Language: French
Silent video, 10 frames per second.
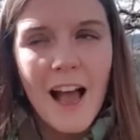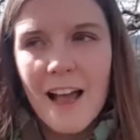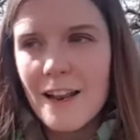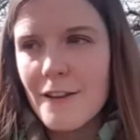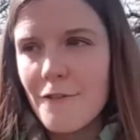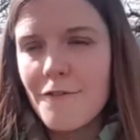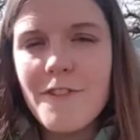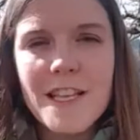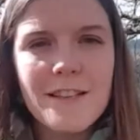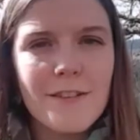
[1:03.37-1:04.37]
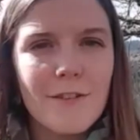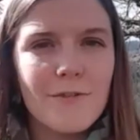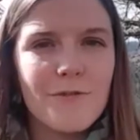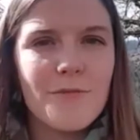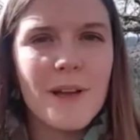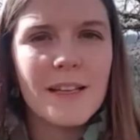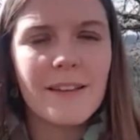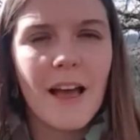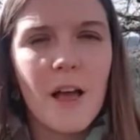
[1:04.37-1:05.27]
allez vite vous mettre